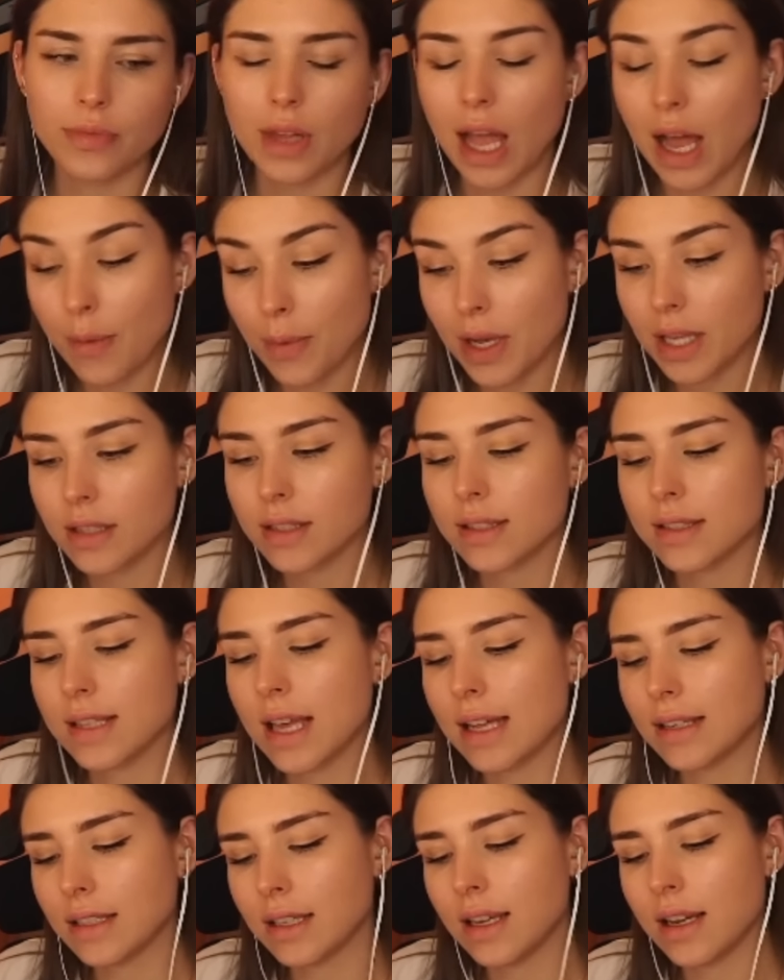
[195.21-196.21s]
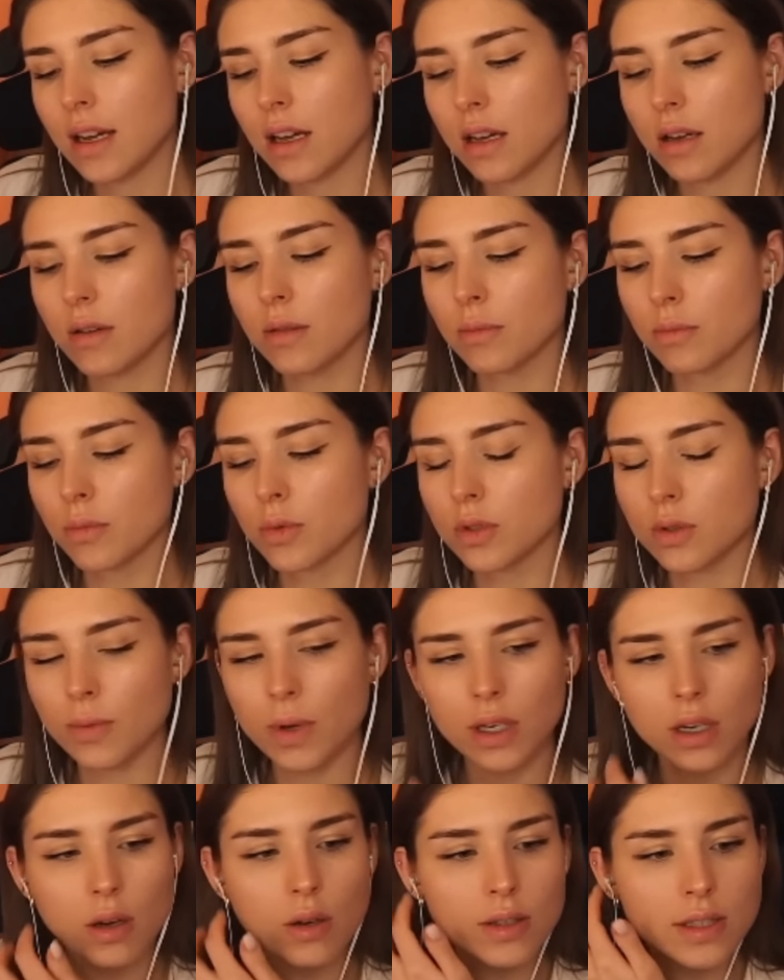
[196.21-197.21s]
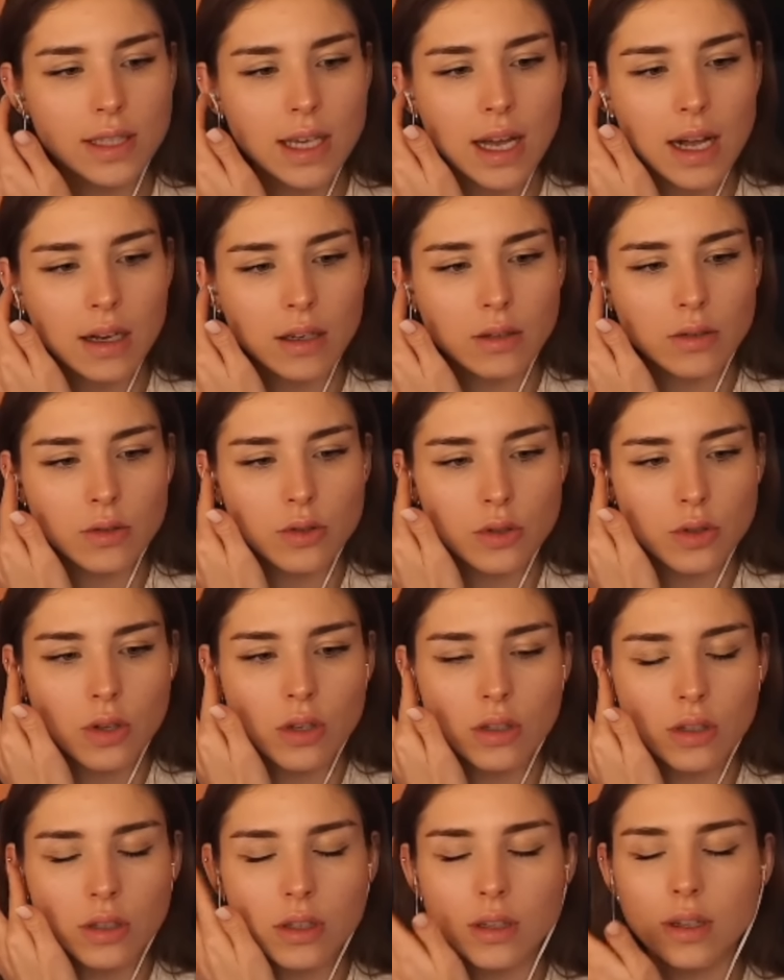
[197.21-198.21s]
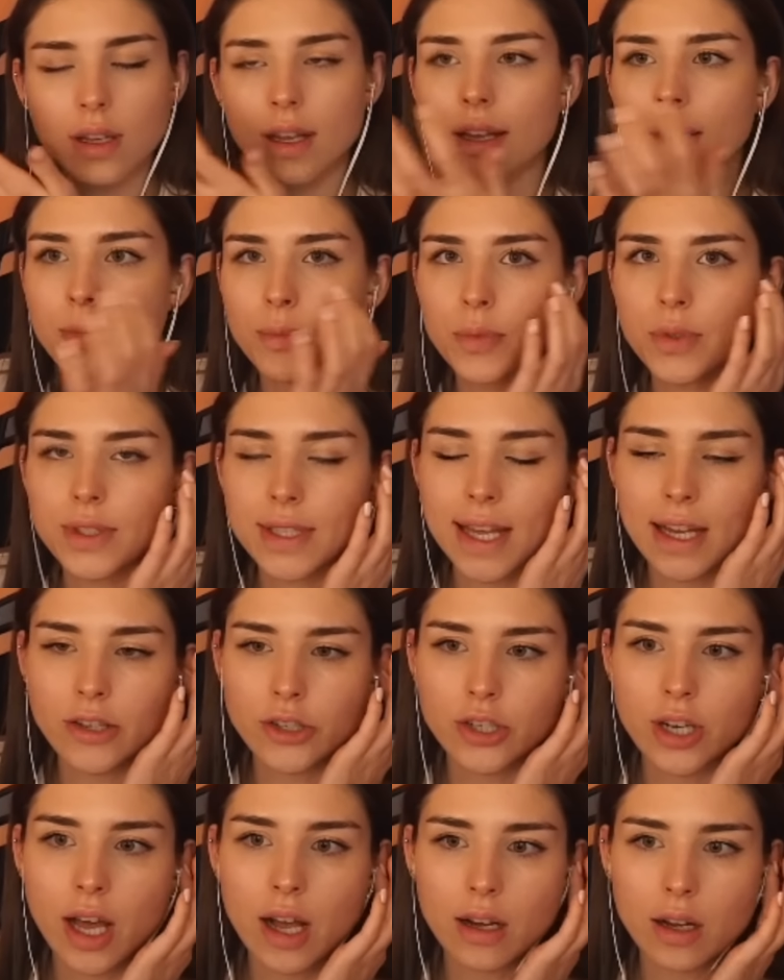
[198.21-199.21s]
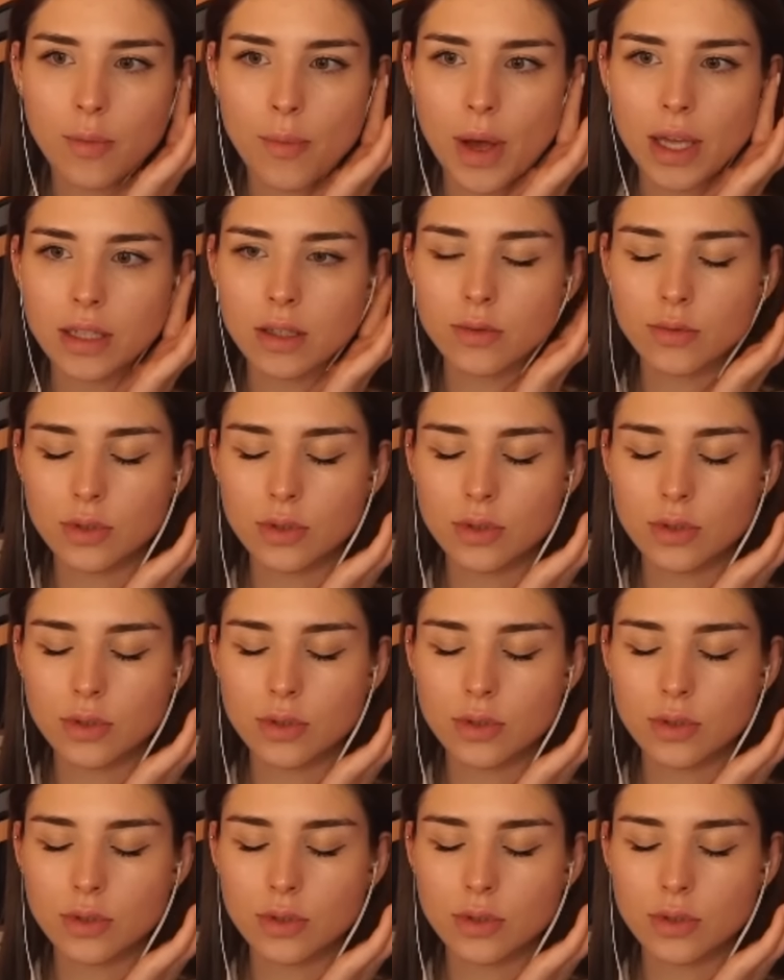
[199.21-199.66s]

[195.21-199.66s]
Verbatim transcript: Aber das hat er, muss man auch sagen, schon ähm, sehr stark gemacht.